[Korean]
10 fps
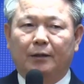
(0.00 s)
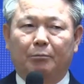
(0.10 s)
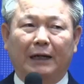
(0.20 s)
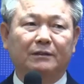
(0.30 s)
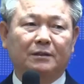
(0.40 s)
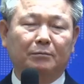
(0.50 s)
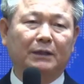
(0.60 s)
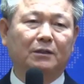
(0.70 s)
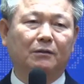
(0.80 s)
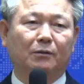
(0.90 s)

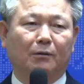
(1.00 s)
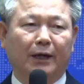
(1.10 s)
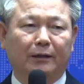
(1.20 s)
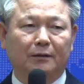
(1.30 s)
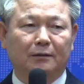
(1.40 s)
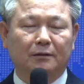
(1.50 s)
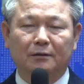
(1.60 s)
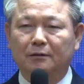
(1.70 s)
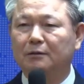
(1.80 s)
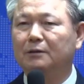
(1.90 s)
말씀하시려고 하는
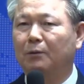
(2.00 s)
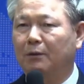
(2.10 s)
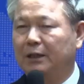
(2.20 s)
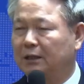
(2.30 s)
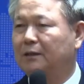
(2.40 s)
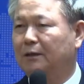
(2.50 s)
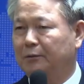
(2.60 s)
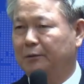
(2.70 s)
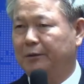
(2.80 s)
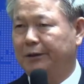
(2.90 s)
의도가
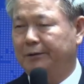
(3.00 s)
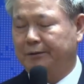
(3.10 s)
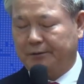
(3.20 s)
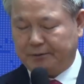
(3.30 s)
있다는 거예요.